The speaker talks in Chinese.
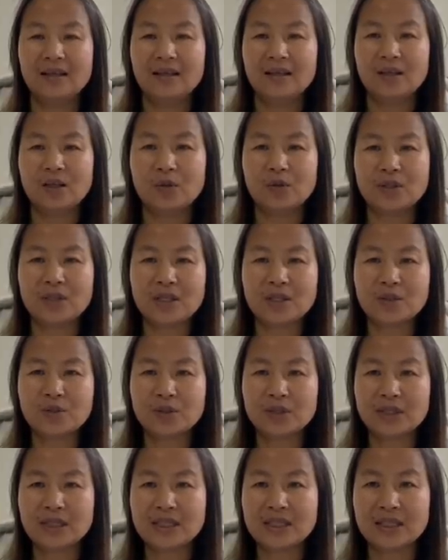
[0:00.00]
郭先生
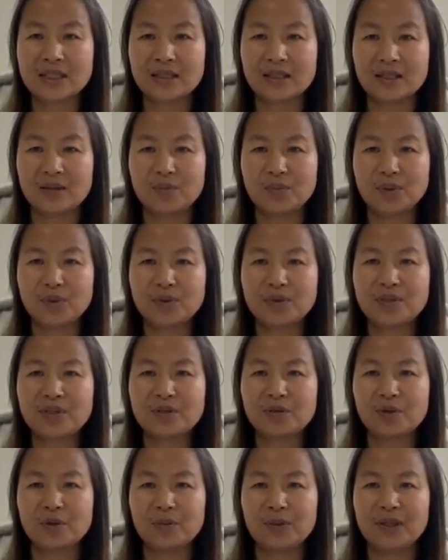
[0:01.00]
说：“这几个人不都是
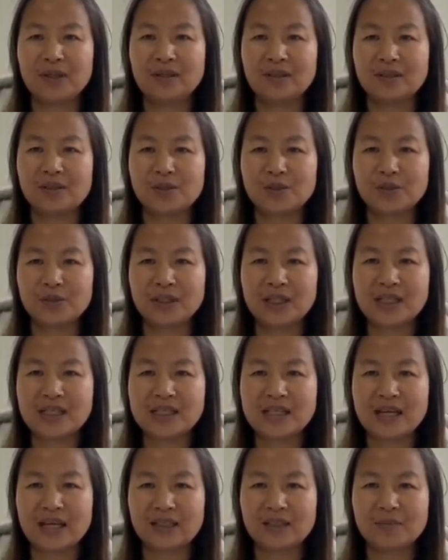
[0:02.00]
我们耳熟能
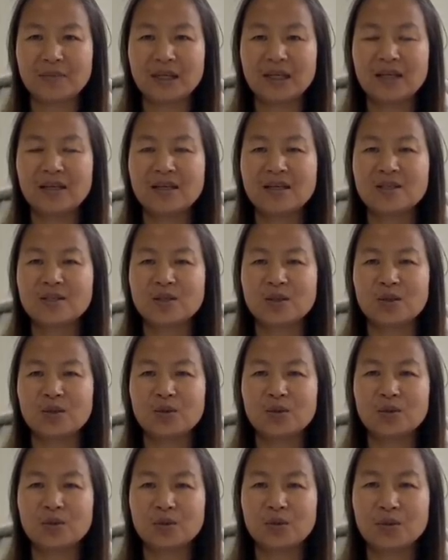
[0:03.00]
详的吗？”
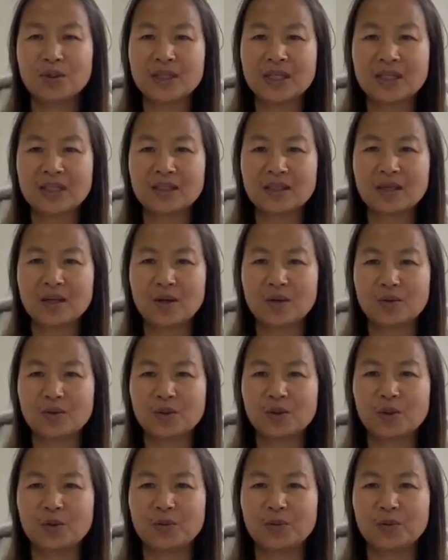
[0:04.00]
从郭先生的口中呢，